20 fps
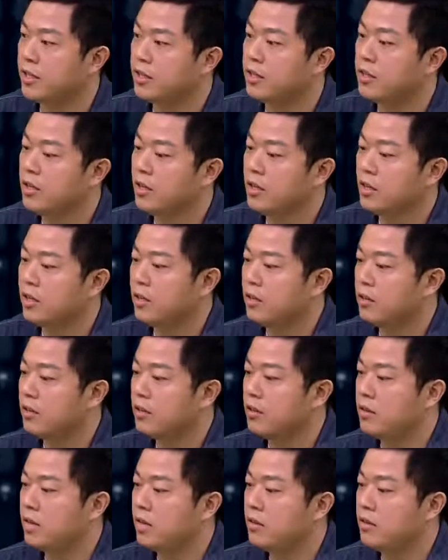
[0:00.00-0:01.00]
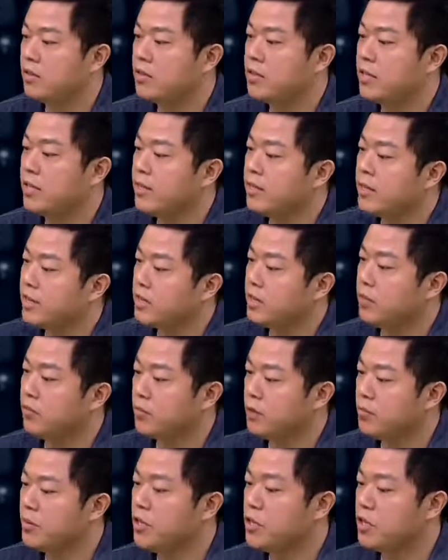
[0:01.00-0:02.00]
来，呃，在现代这个
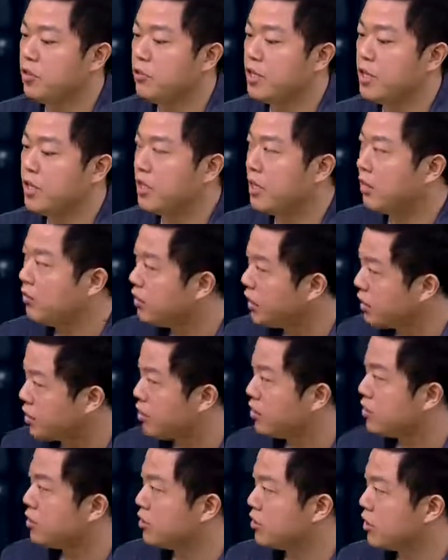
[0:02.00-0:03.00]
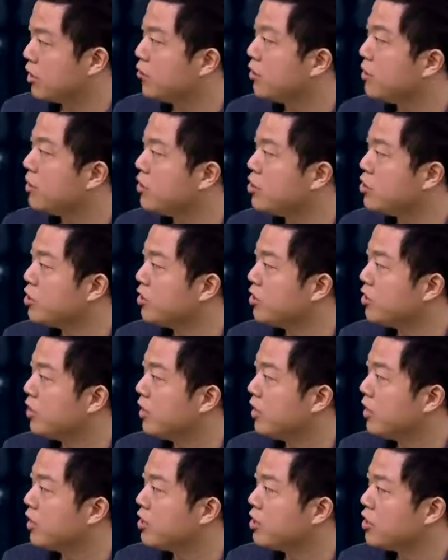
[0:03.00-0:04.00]
文明社会，在当代这个文明社
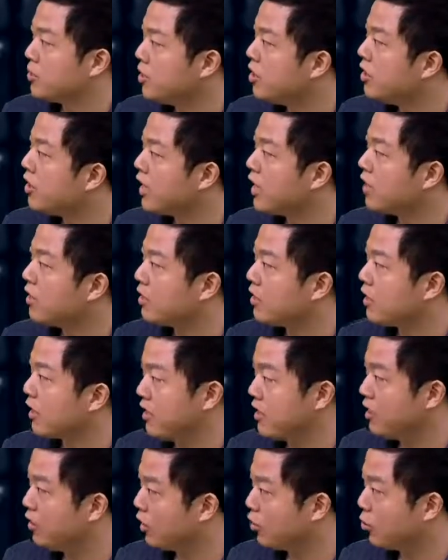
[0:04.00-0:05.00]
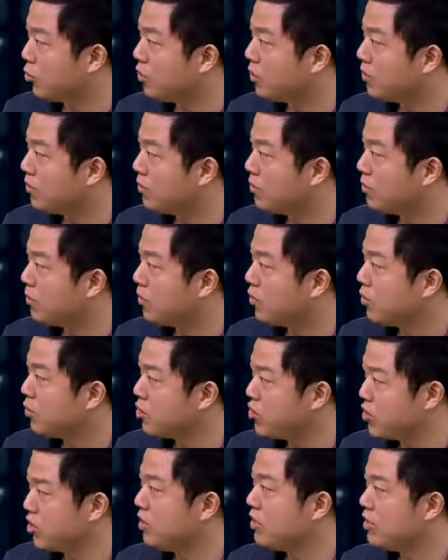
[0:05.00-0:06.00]
会，什么人砍砍人头呢？我
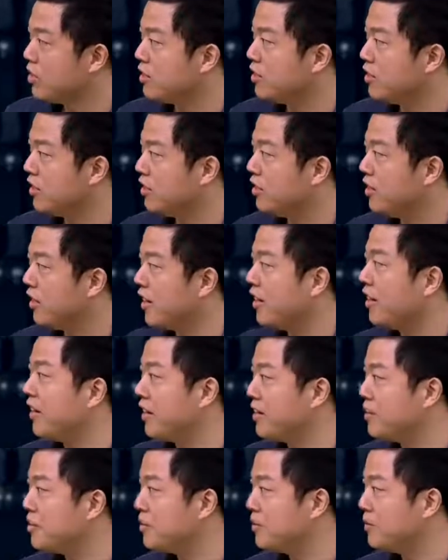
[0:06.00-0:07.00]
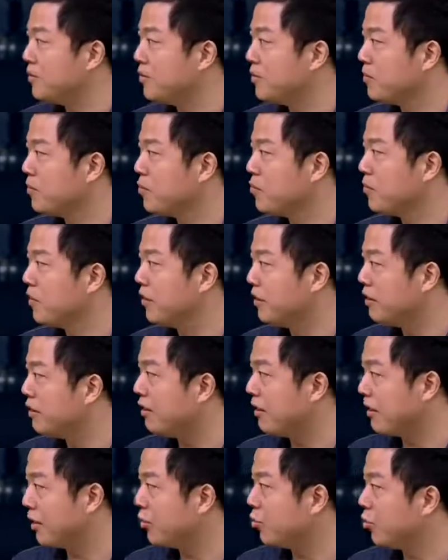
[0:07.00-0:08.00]
只能想起来那个 IS，就那伊
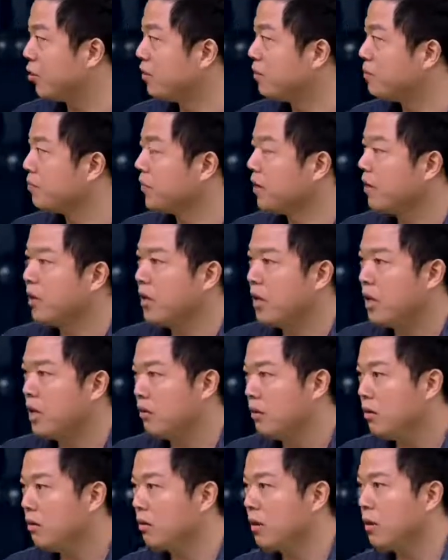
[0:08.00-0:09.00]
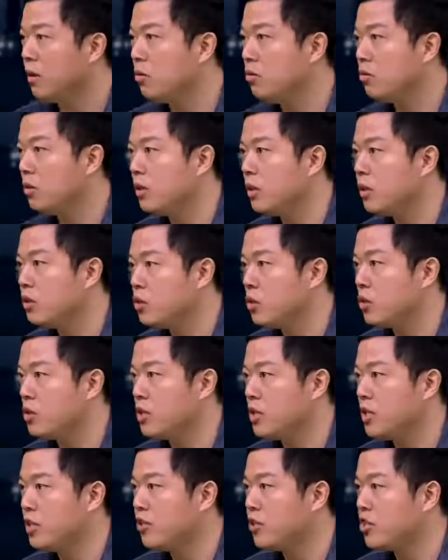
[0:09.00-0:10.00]
斯兰国。然后伊斯兰国那个创
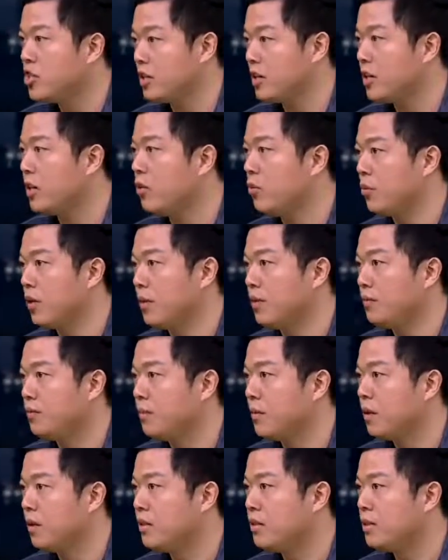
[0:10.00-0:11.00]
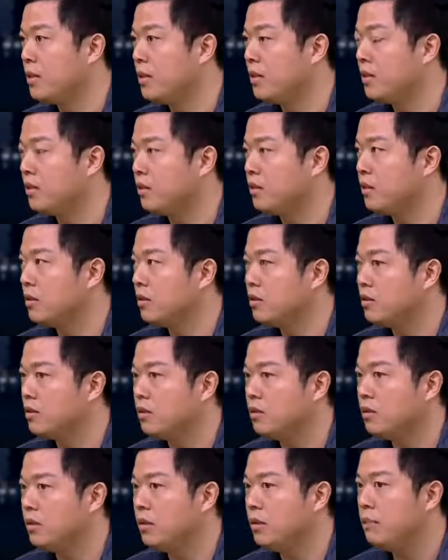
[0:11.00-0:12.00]
始人叫扎卡维，现在那个
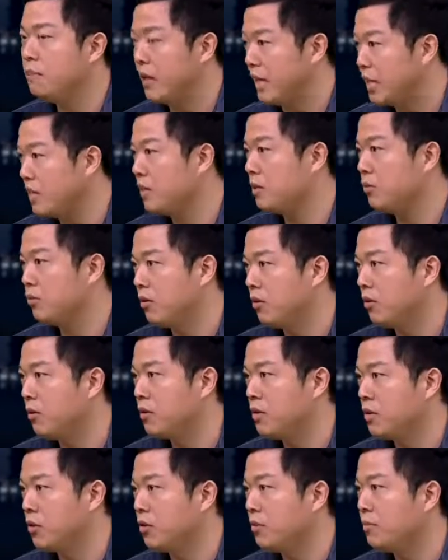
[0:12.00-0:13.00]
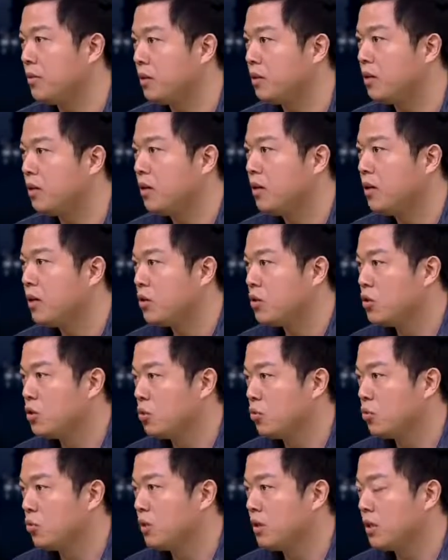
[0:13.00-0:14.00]
第一百届普利策奖一本
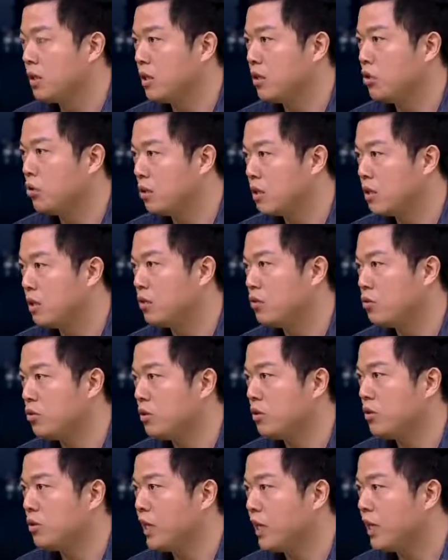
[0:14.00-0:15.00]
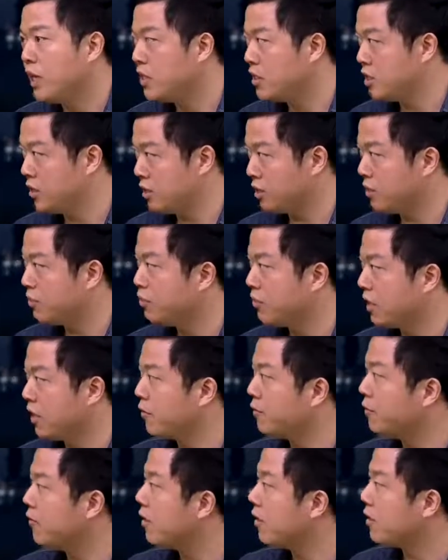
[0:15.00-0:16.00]
书，那个获奖的书叫做《黑旗》
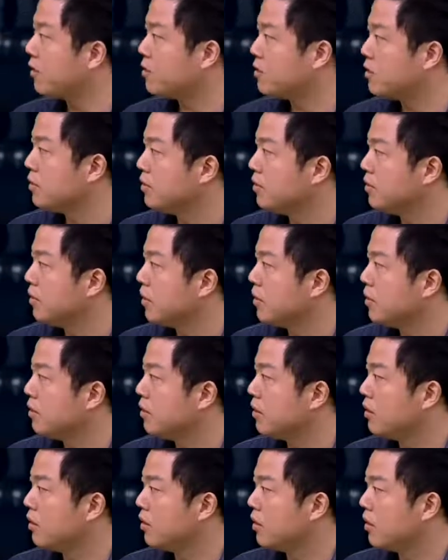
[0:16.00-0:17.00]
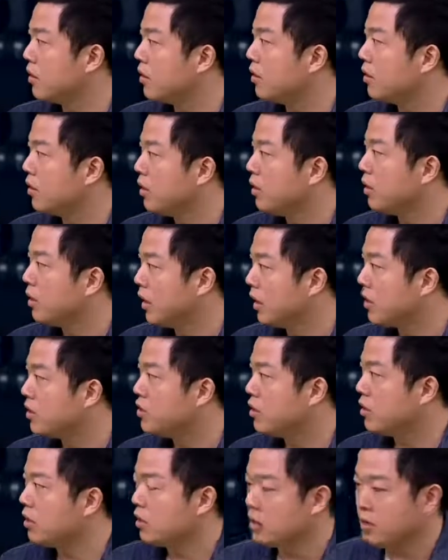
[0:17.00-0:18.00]
（Black Flags）。啊，哎，黑旗，黑
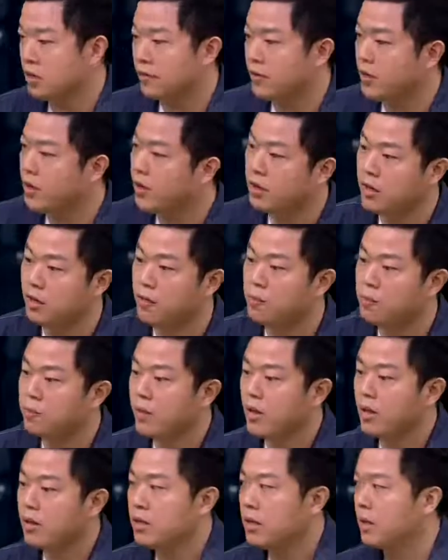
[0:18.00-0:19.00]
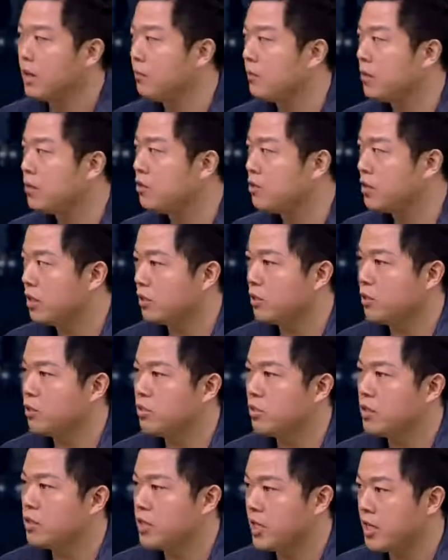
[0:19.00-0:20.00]
旗写得非常好。它里面就讲到
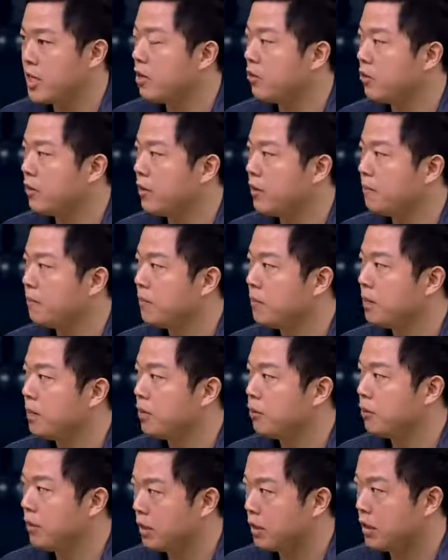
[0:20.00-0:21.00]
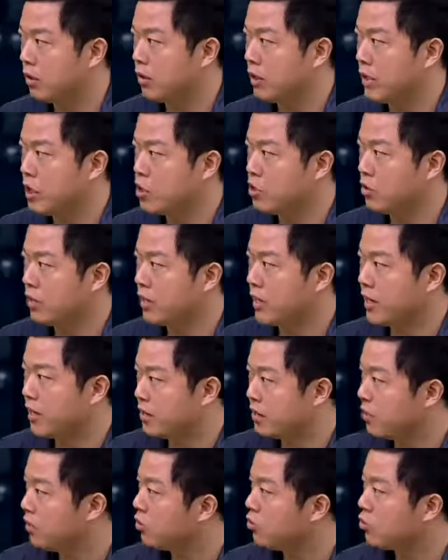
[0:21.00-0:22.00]
说，扎卡维呃最早开始砍
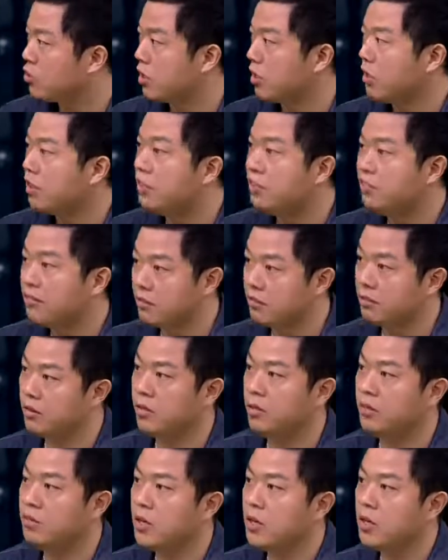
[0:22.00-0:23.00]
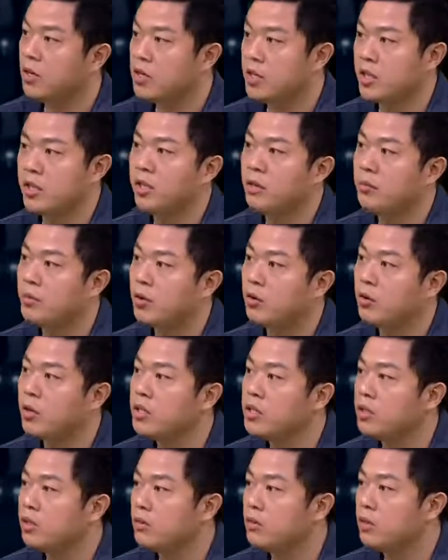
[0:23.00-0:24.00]
人头是二零零四年，杀了一个美国
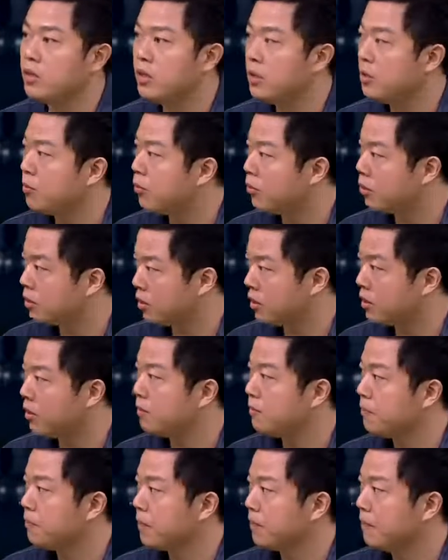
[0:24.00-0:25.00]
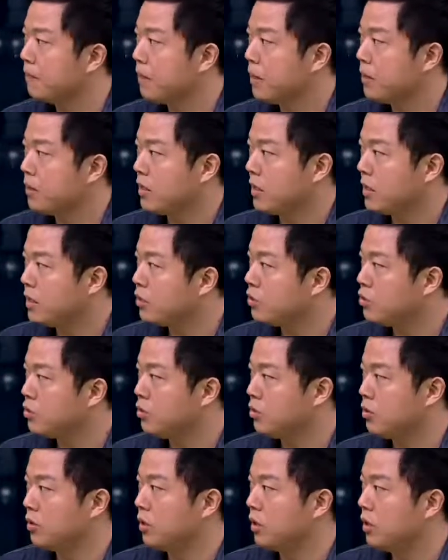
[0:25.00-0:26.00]
人叫尼克伯格，他呢就
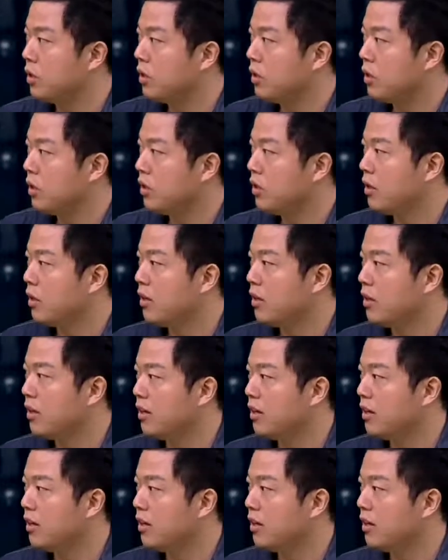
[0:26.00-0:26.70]
是幸亏不是扎克